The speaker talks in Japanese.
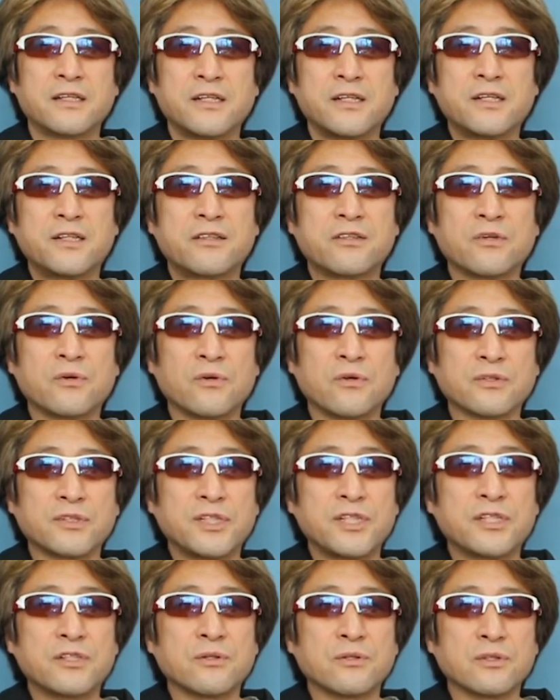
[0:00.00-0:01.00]
1頭
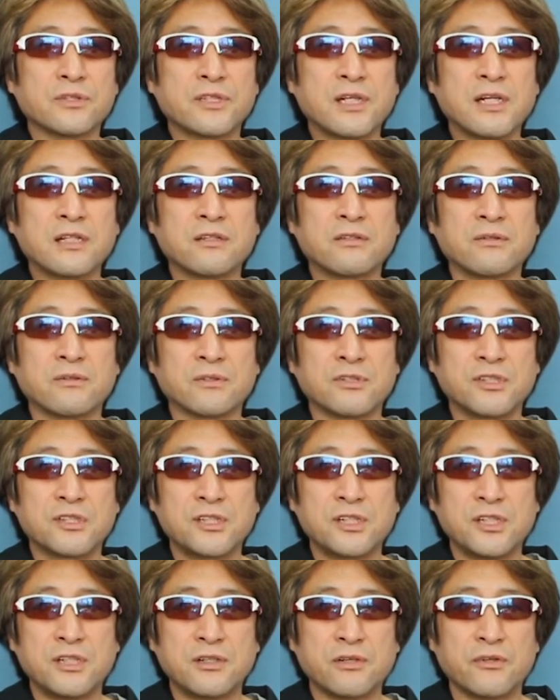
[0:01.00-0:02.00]
2頭3
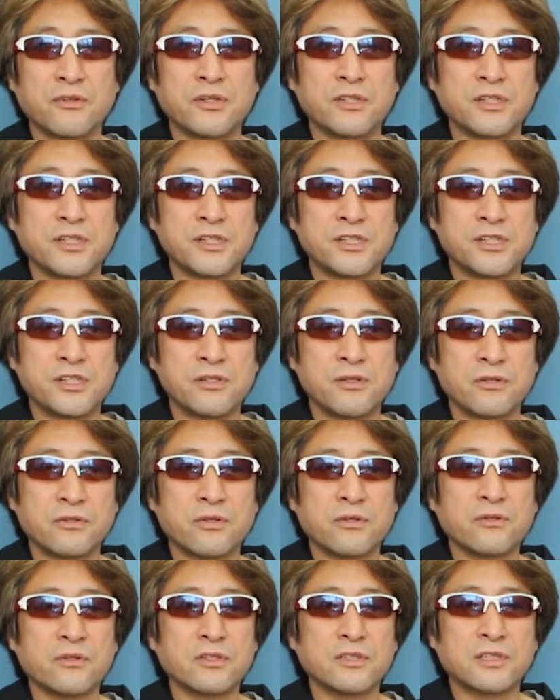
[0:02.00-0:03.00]
シートの1の
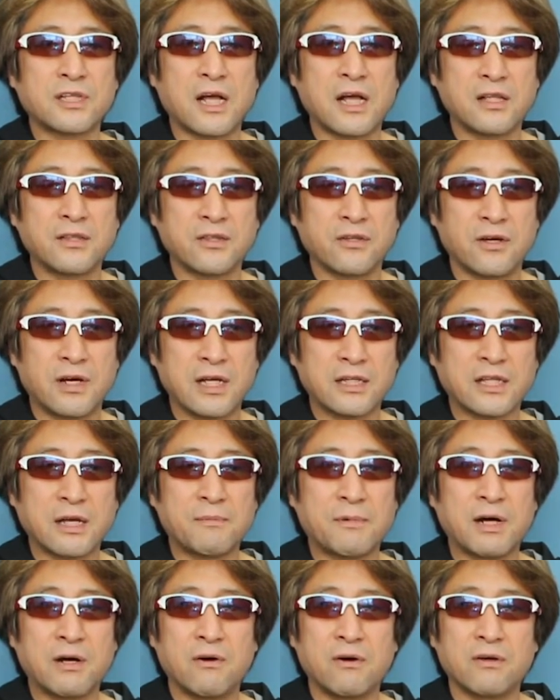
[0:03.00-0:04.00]
音と3の
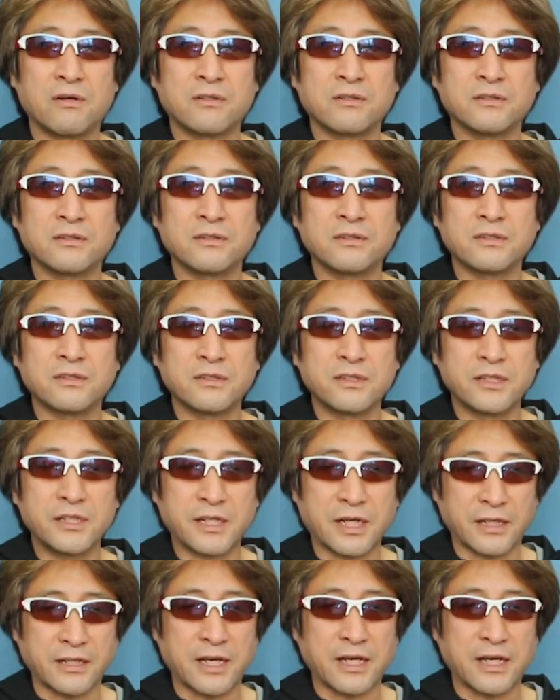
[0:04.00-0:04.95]
頭を弾か